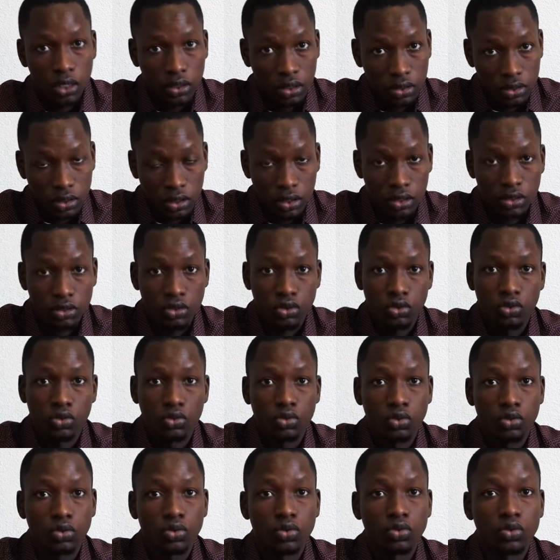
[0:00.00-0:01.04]
entre-temps, je
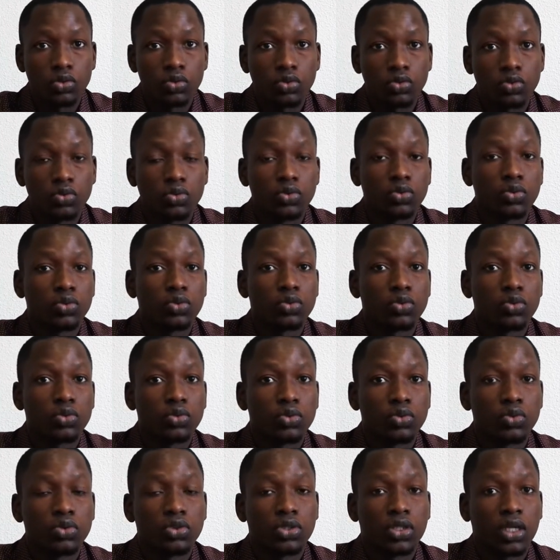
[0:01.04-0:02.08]

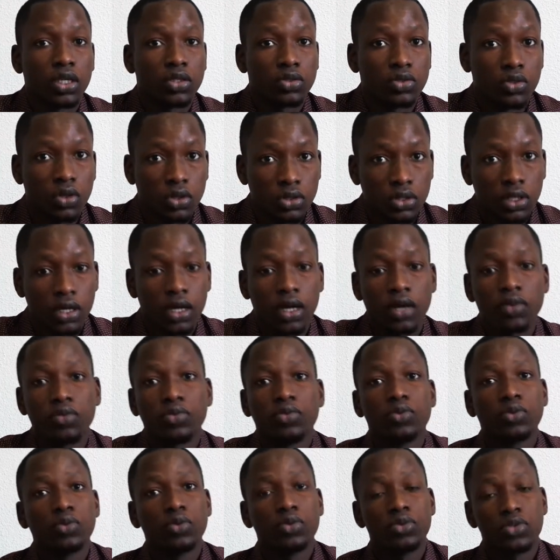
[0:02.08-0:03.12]
vous exhorte à
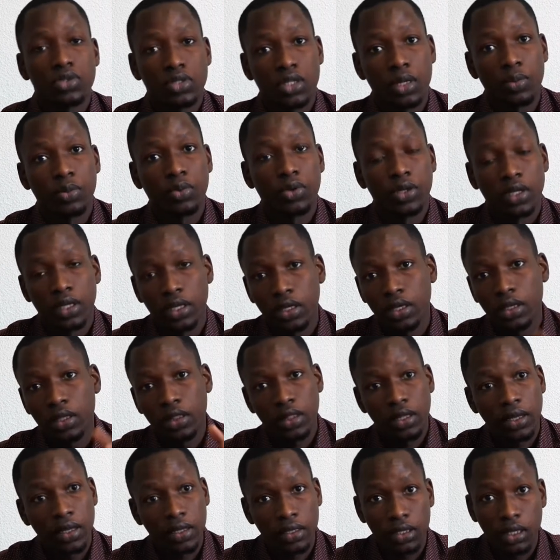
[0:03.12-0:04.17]
vous abonner,
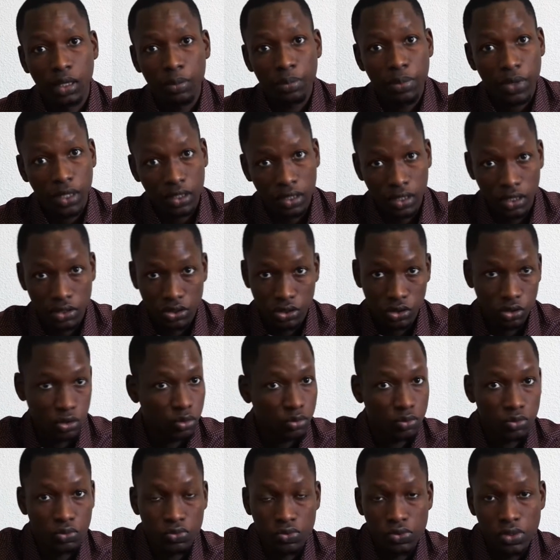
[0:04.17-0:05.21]
liker, partager
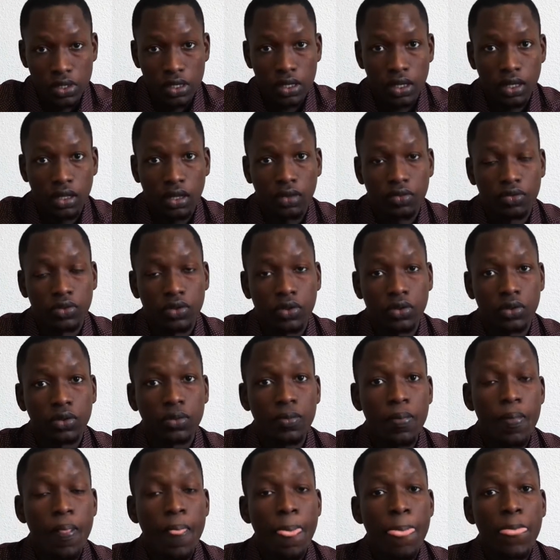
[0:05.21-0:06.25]
comme vous voulez à la
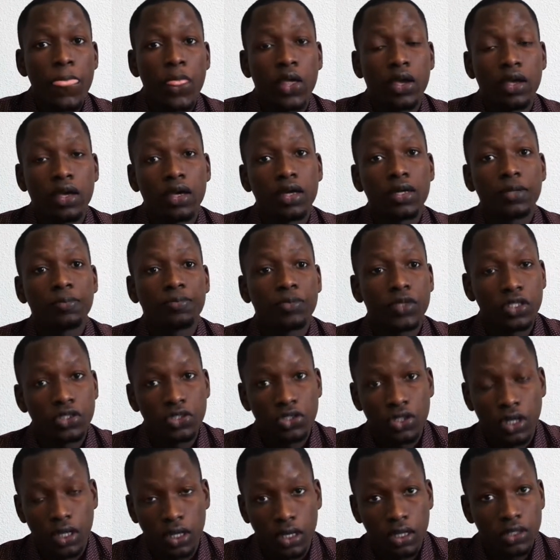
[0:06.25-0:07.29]
vidéo. Et
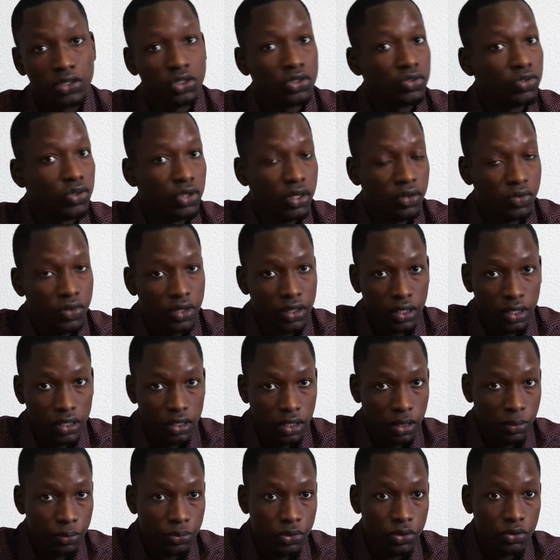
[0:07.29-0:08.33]
Inch'Allah, je vous
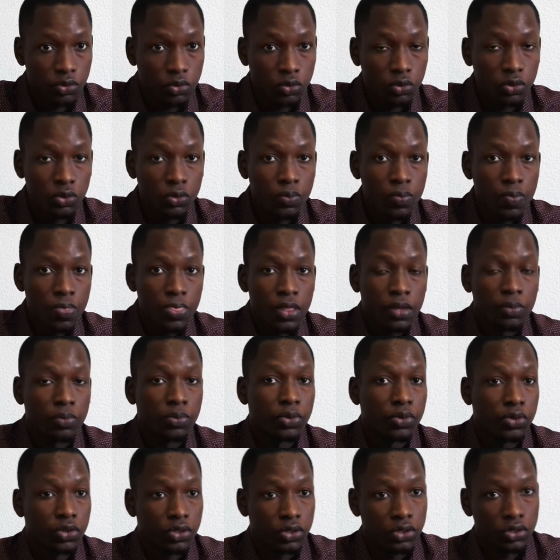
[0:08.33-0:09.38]
reviendrai dans bientôt
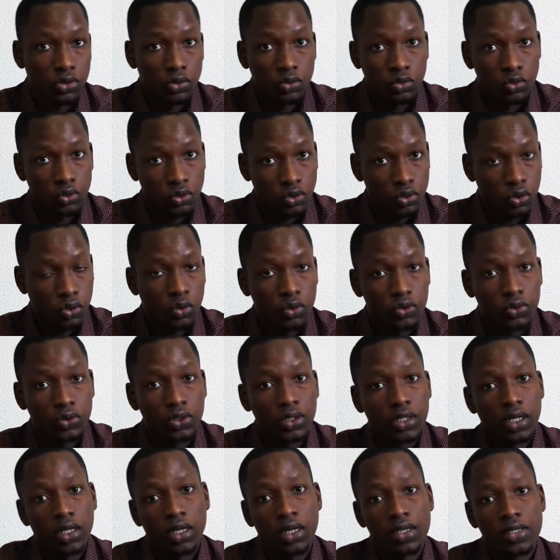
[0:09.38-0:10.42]
euh, toujours
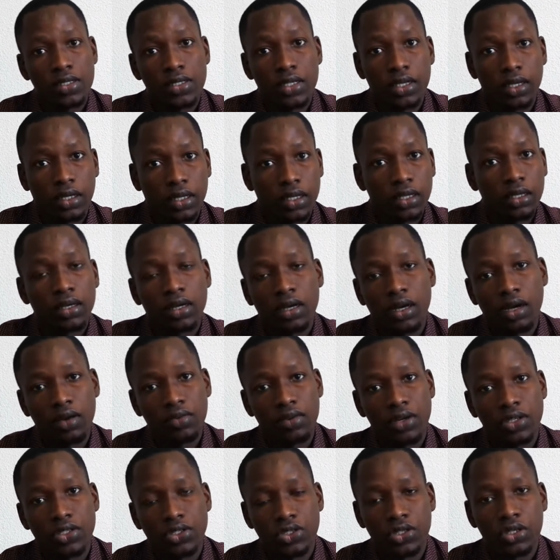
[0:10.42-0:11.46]
continuer dans la série
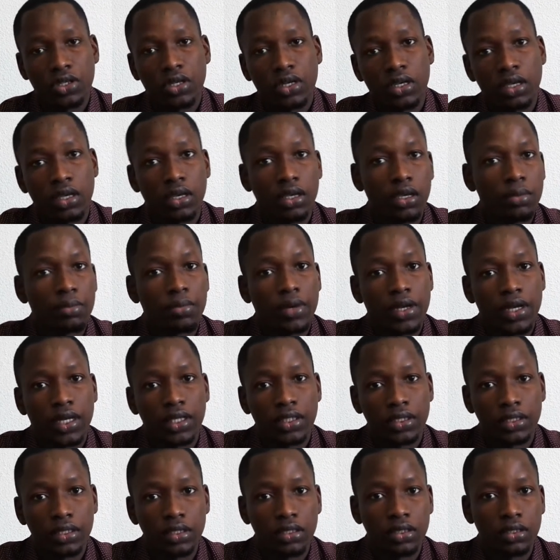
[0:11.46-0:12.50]
Ravageurs et
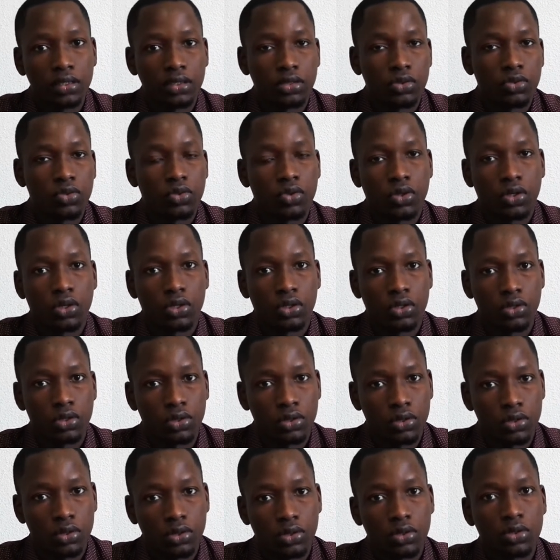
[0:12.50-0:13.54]
Maladies euh, sur
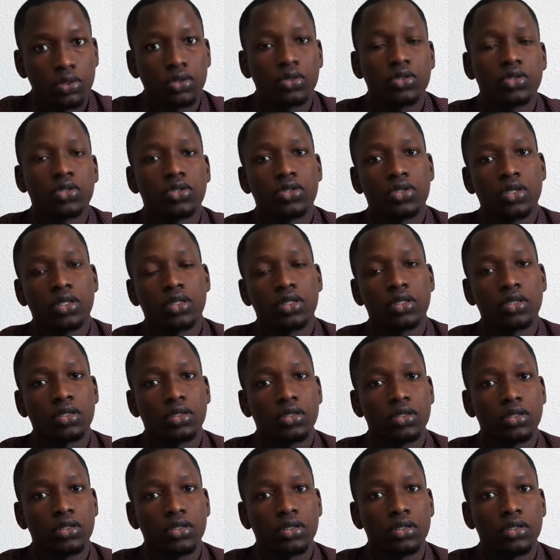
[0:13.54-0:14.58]
euh, cette,